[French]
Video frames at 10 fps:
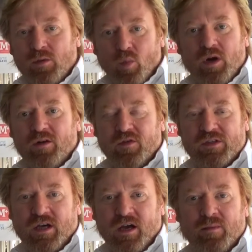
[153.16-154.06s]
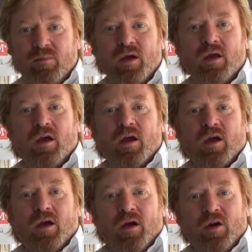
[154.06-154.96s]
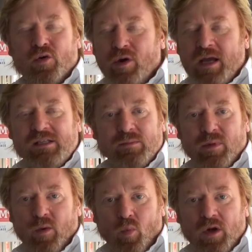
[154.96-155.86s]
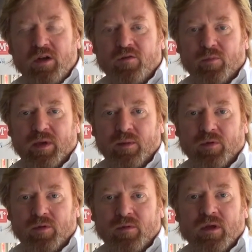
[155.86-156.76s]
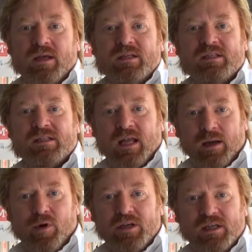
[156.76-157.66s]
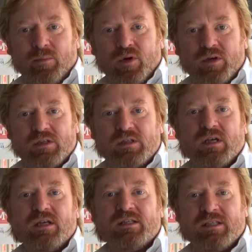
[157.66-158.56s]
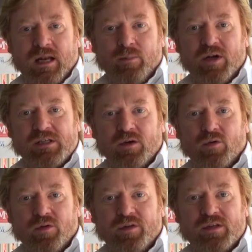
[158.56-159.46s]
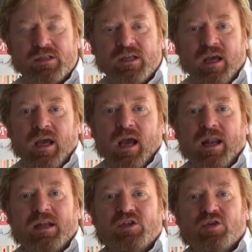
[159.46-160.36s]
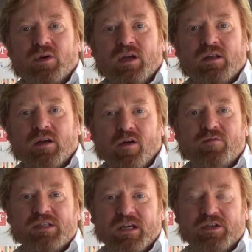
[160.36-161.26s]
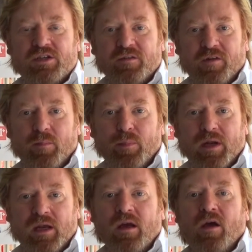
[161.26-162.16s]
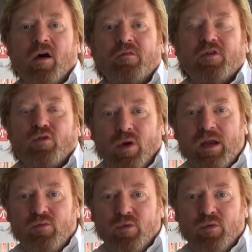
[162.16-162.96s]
is a wonderful time created by wonderful people celebrating books, celebrating authors, and enjoying the conversation of company of great